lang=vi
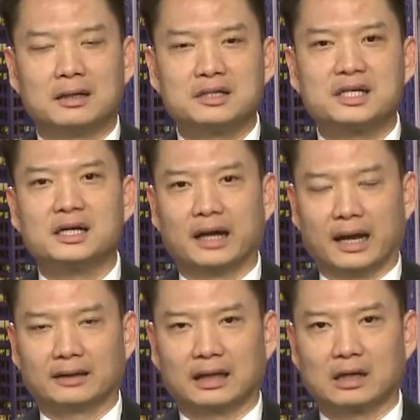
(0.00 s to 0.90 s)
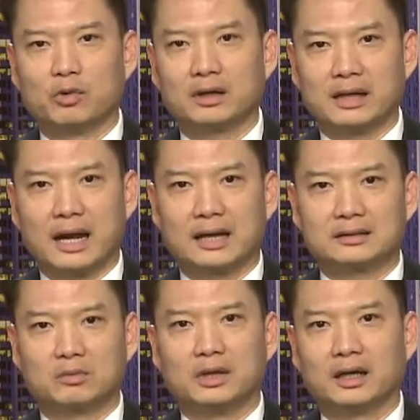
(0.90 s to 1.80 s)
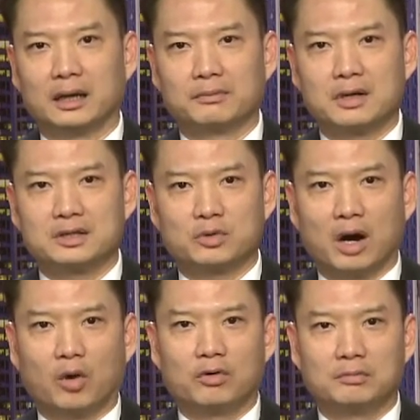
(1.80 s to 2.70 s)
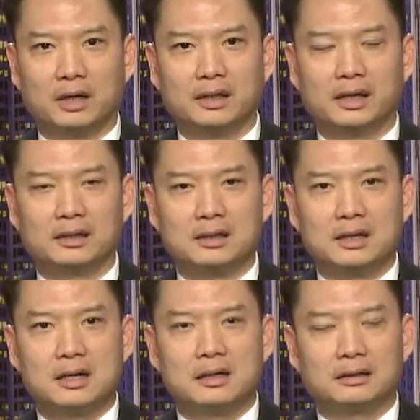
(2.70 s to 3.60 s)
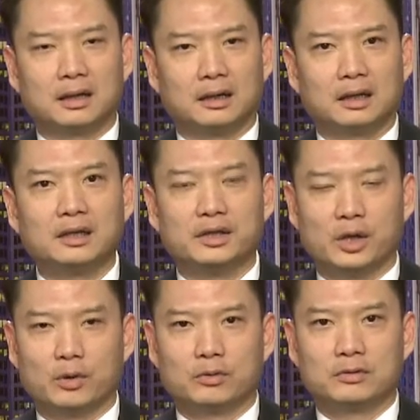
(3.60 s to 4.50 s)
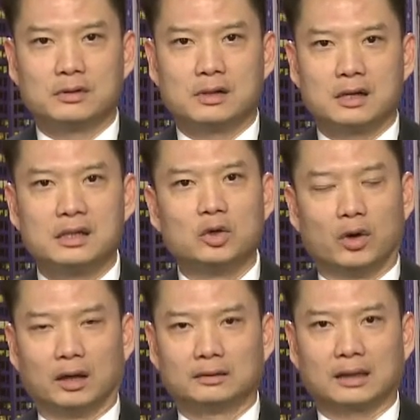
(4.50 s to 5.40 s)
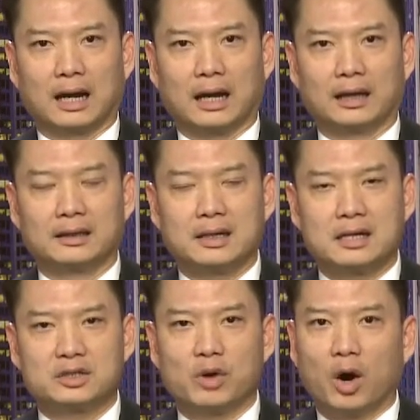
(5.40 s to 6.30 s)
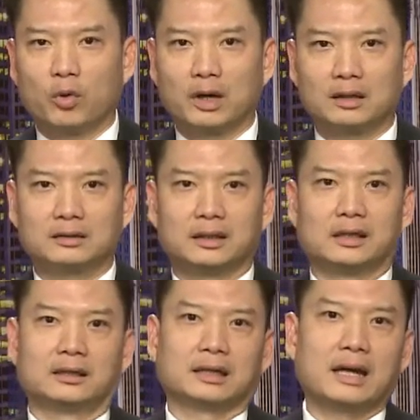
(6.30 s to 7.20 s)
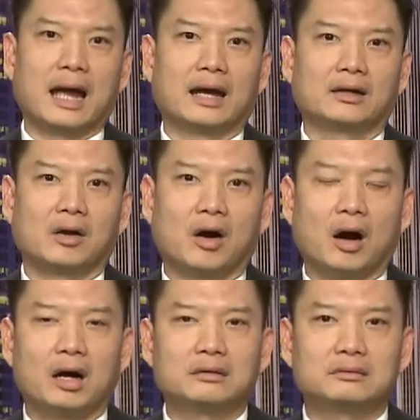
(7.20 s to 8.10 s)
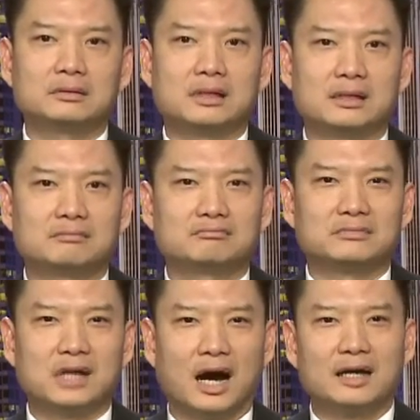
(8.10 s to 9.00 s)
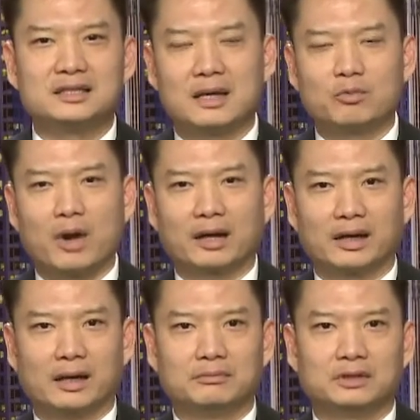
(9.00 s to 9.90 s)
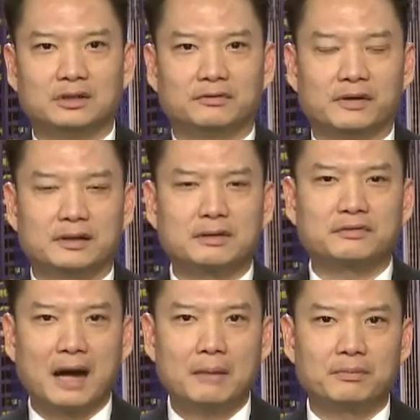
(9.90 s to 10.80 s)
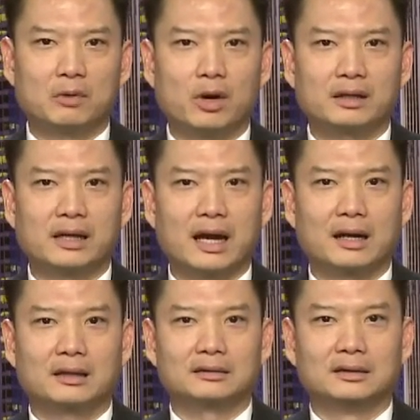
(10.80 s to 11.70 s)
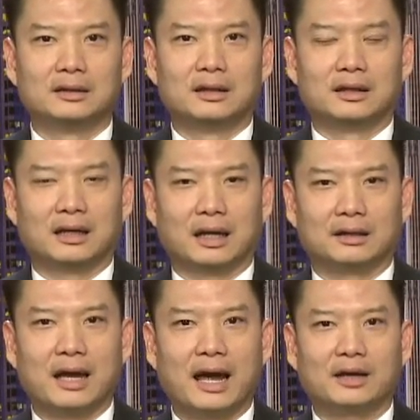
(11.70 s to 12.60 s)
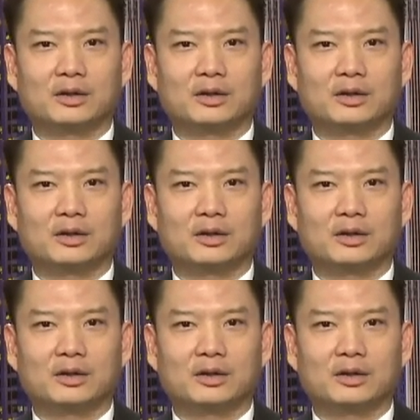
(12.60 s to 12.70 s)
chia rẽ tại các quốc gia trong Liên hiệp châu Âu bởi vì uh, rất nhiều dư luận tại châu Âu đó thì người ta đang có uh, đợi xem quan điểm từ phía Pháp là quốc gia là đang